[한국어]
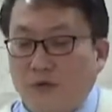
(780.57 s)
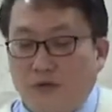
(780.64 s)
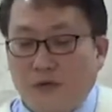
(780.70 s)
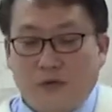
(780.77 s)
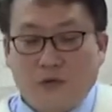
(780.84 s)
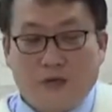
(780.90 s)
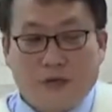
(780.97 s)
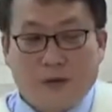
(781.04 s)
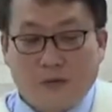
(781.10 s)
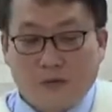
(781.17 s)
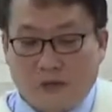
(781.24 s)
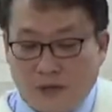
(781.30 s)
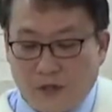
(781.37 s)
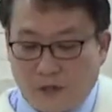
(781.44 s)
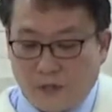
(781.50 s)
뭐 이렇게
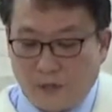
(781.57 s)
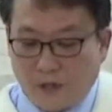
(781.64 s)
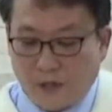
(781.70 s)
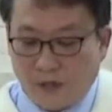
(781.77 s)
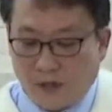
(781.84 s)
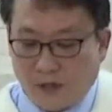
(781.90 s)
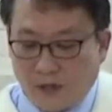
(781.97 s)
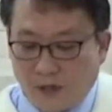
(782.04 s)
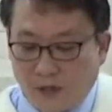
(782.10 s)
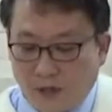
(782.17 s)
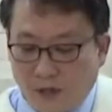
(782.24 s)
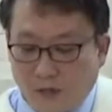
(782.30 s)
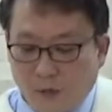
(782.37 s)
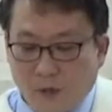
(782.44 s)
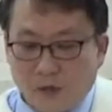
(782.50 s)
한다고 되겠습니까?
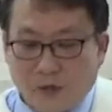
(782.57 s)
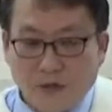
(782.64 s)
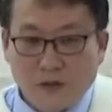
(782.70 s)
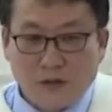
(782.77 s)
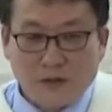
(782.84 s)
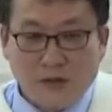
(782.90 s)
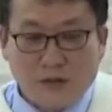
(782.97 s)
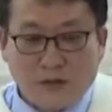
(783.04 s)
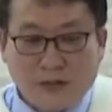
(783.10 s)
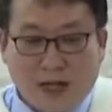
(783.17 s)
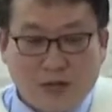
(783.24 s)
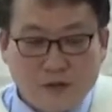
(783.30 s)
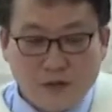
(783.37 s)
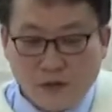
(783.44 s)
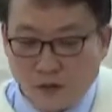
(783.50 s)
정말 전 재산을
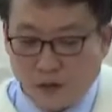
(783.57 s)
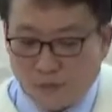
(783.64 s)
다